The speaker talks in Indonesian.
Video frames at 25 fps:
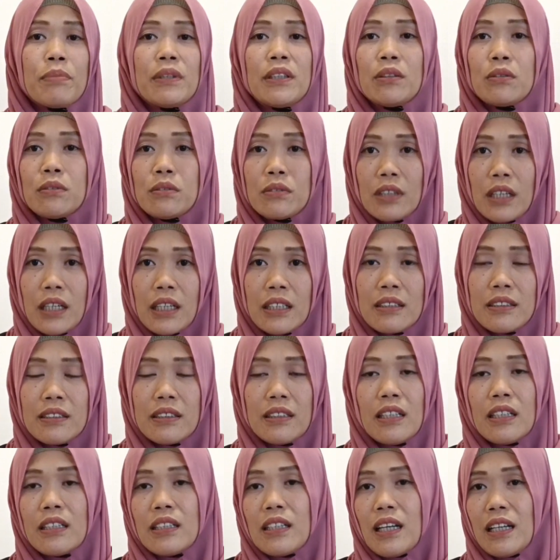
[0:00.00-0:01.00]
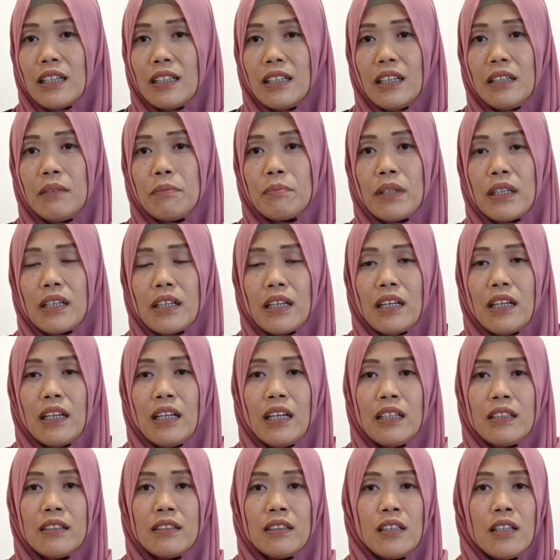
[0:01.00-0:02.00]
kebingungan dan kalian
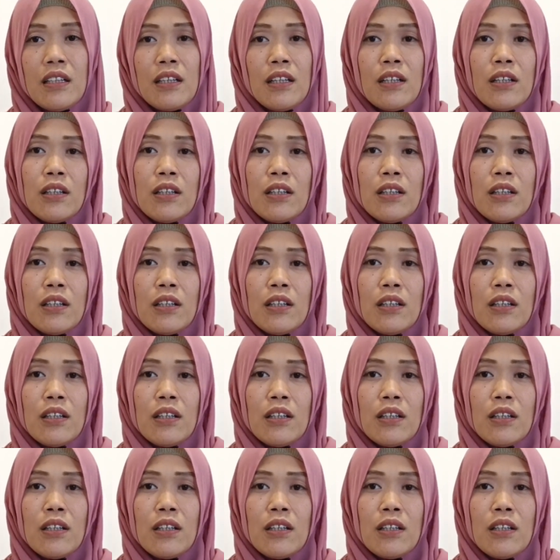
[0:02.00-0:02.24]
bakalan